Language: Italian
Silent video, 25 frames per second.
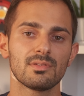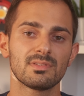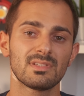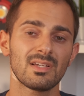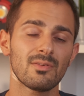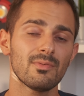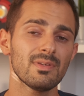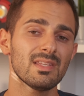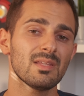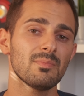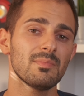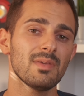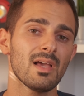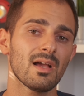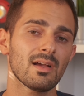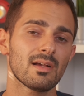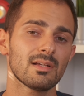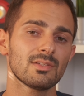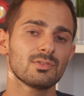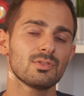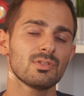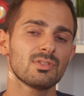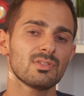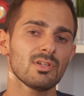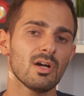Seguitemi
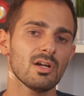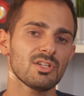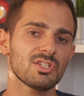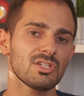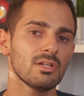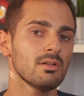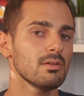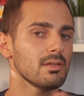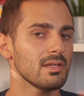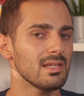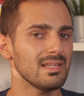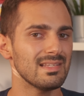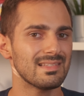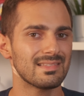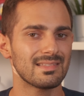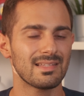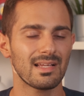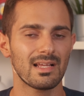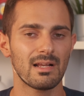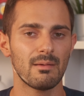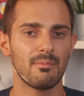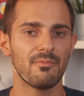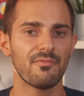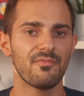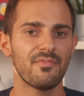anche sui social,
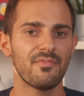Instagram,